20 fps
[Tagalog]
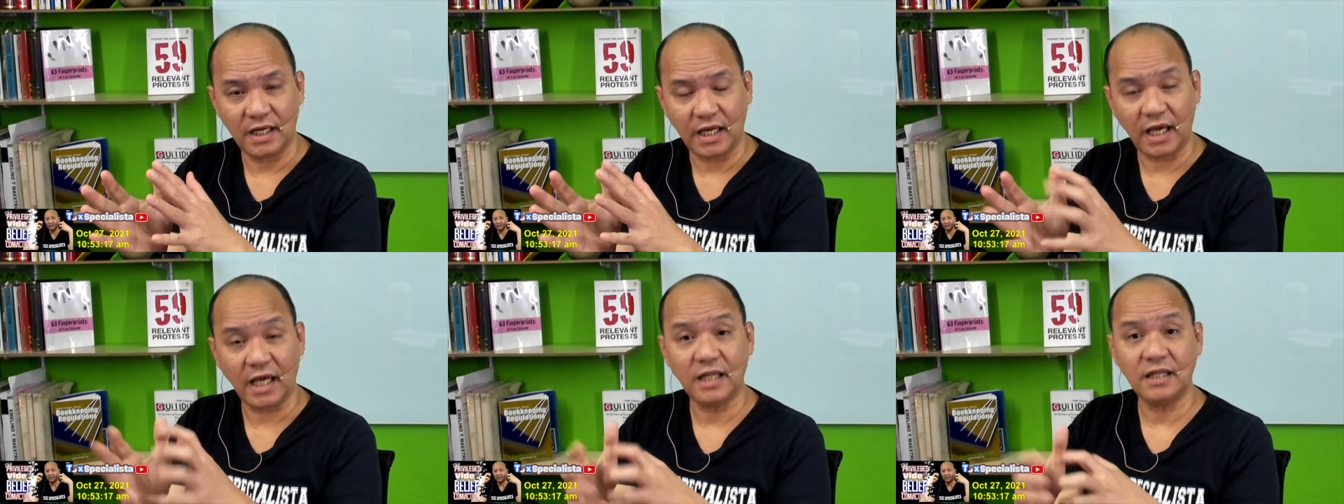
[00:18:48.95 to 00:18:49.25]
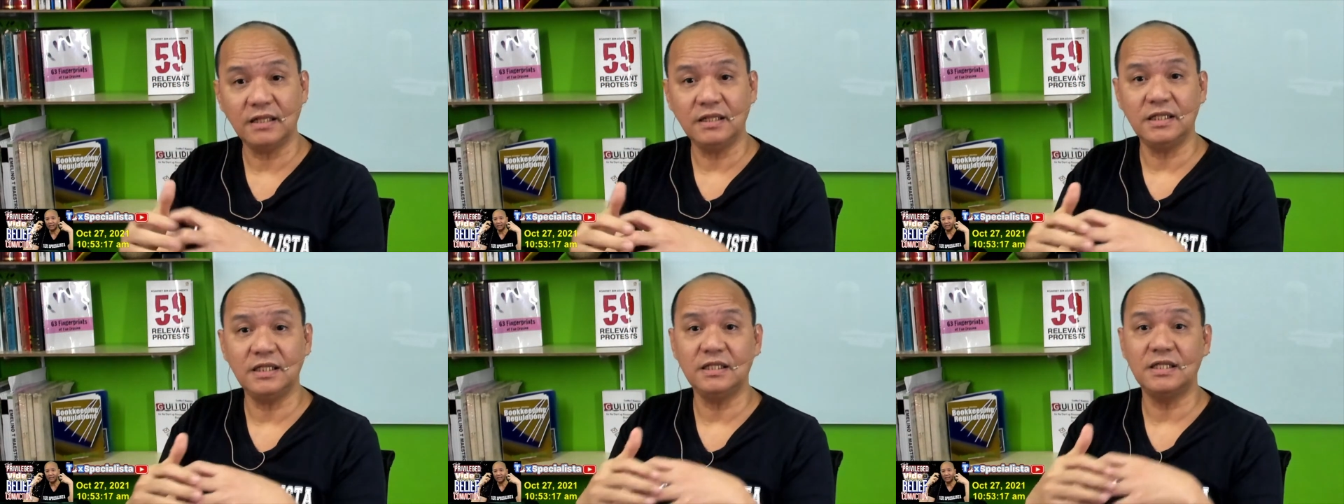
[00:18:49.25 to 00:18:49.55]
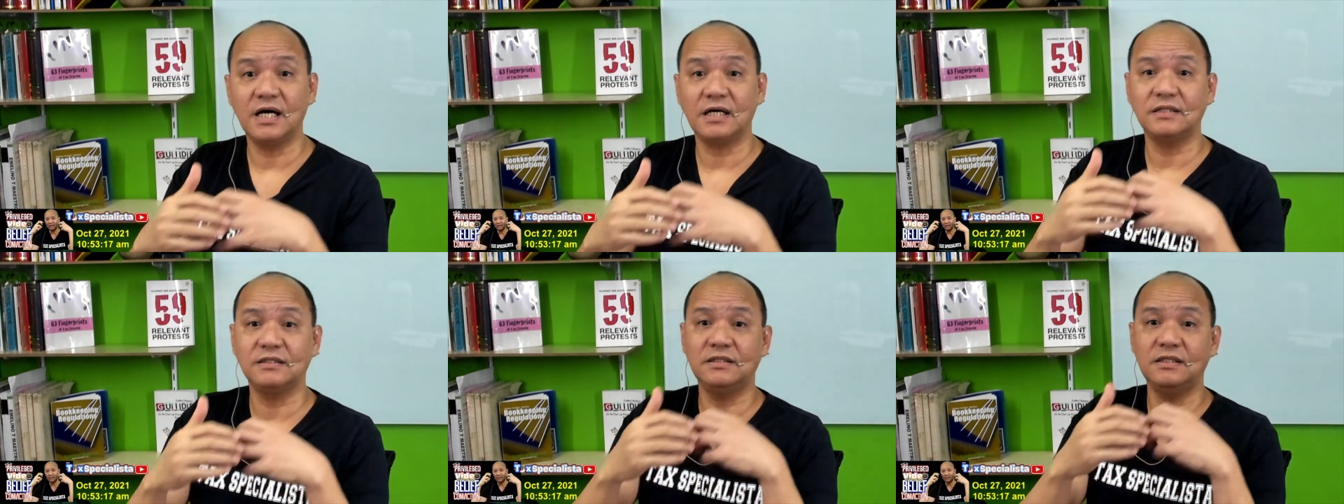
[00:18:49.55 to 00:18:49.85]
and
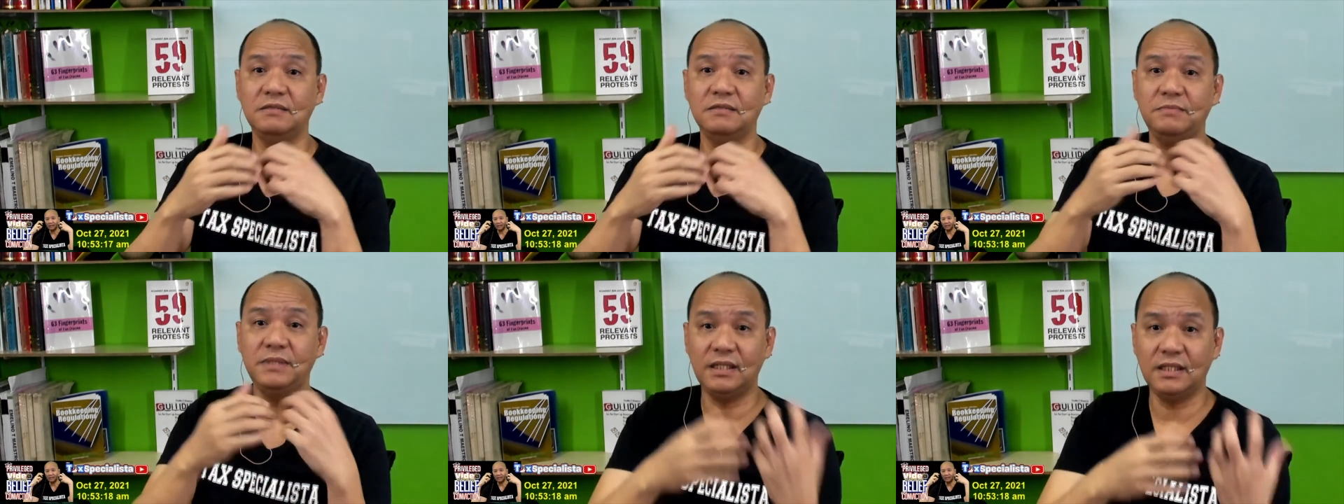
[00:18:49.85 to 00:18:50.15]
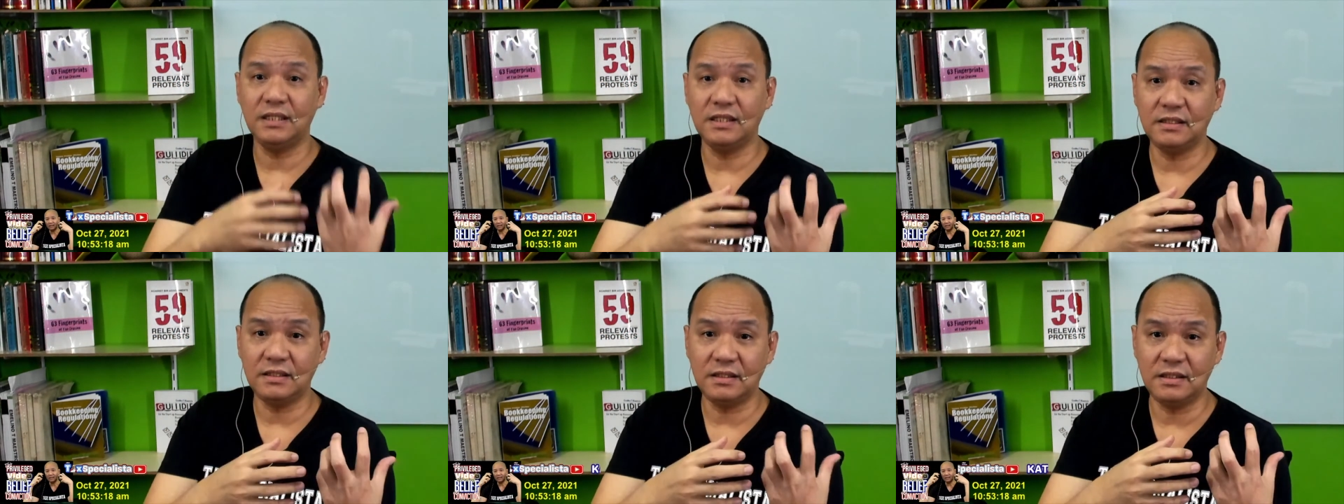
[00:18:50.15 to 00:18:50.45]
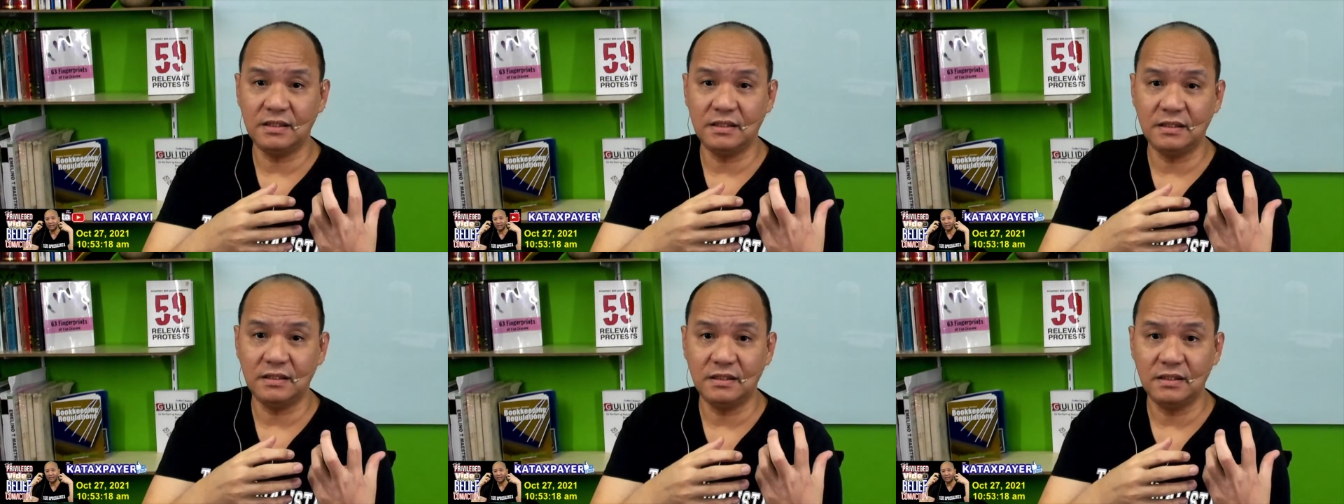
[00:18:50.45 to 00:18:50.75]

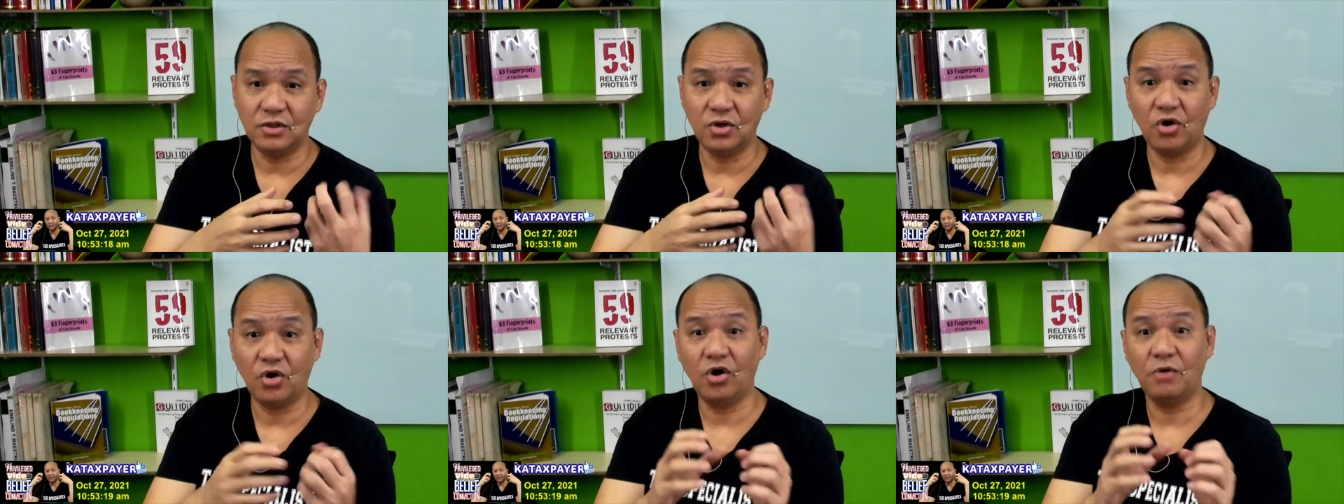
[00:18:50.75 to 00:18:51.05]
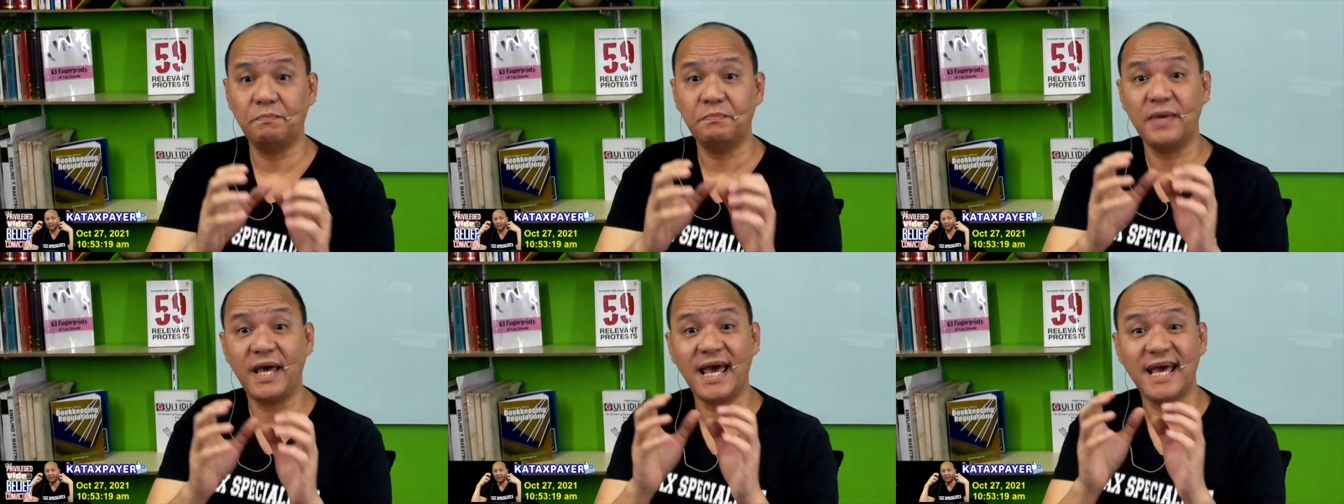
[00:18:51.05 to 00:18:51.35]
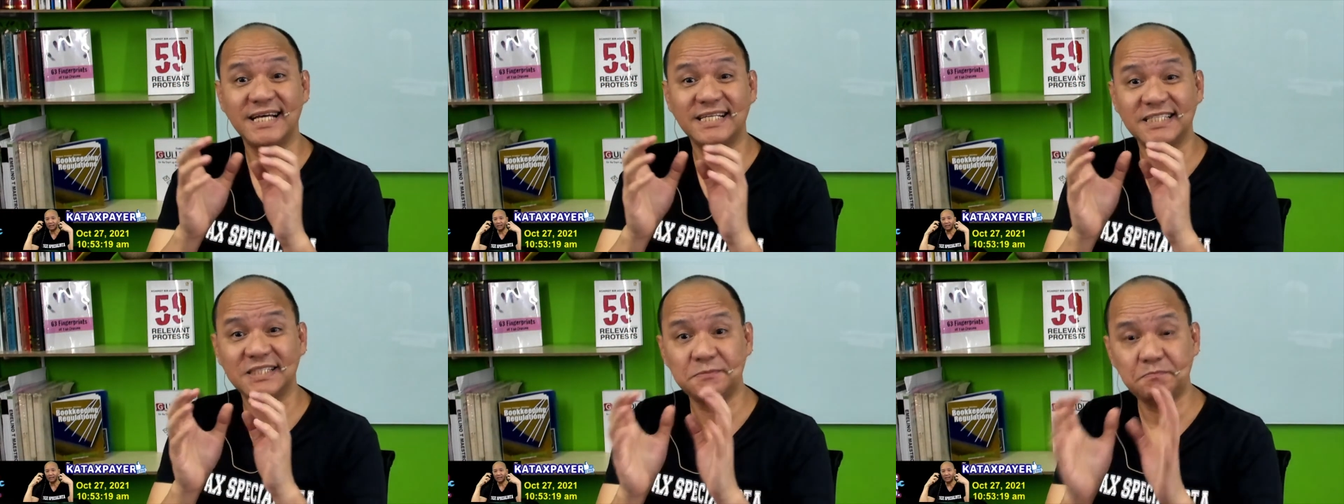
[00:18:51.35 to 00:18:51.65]
deductibility of
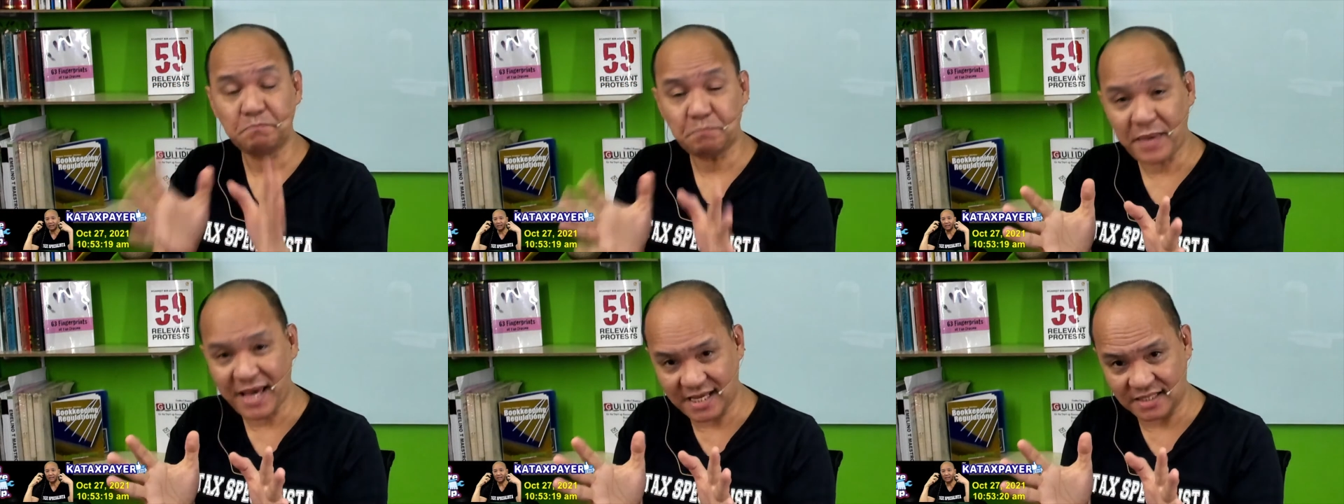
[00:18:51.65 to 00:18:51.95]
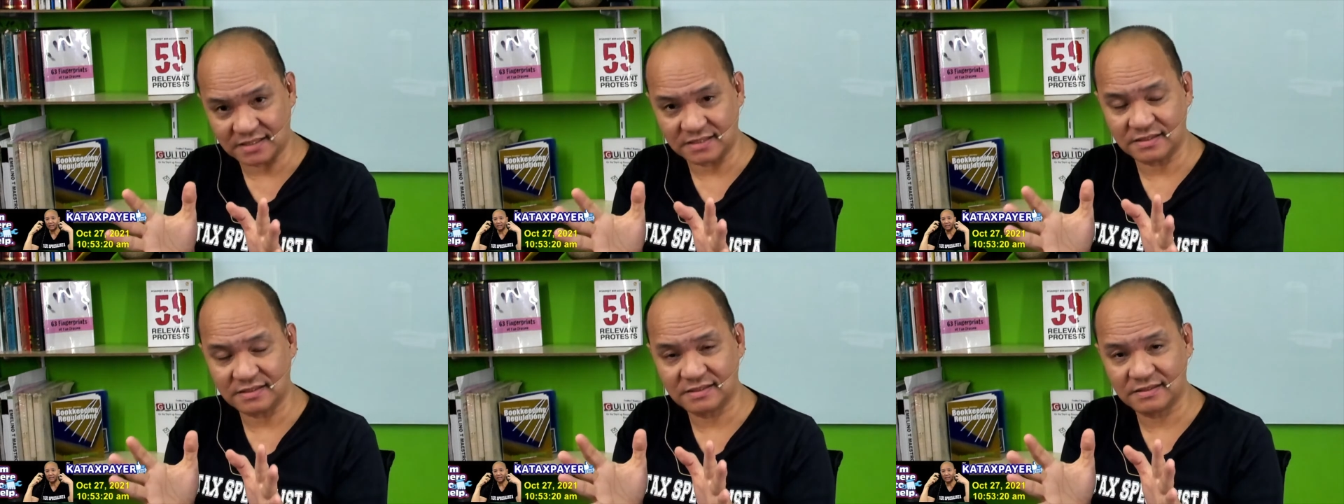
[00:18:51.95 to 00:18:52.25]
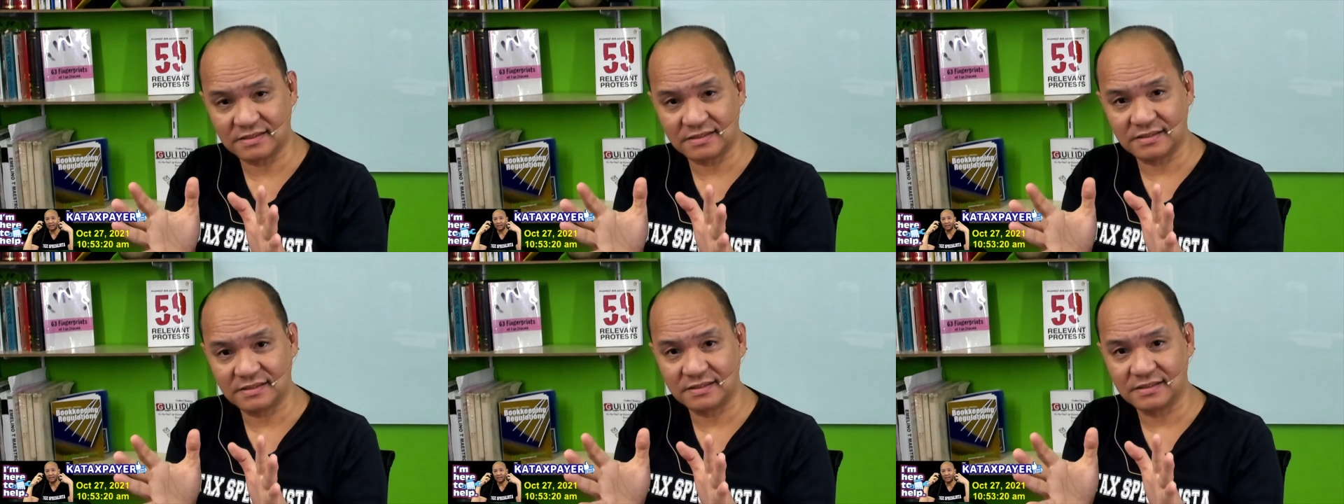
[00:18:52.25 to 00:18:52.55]

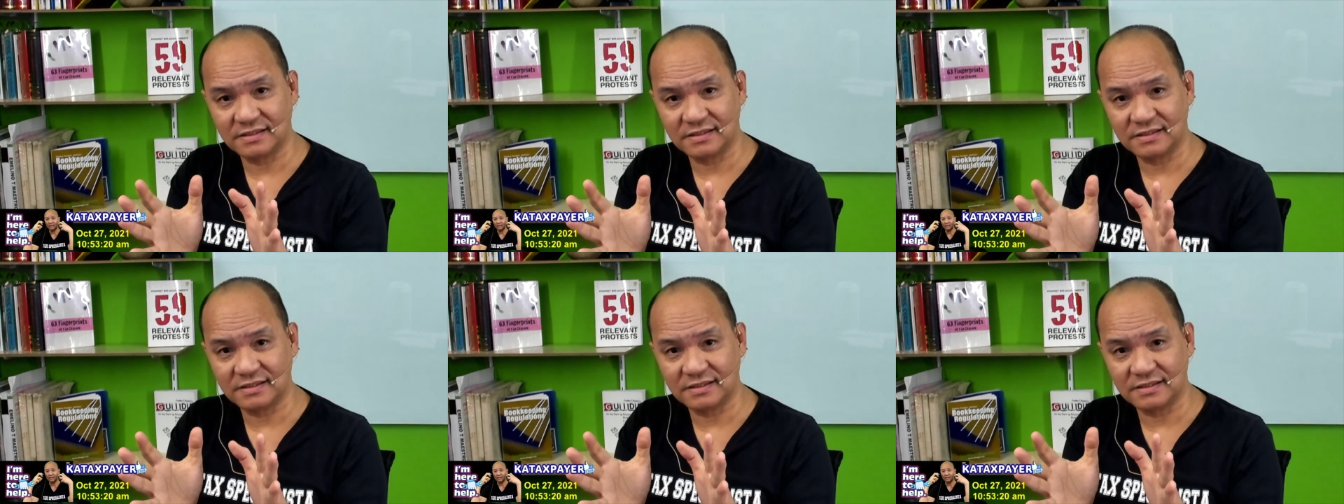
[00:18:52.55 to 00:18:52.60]
expense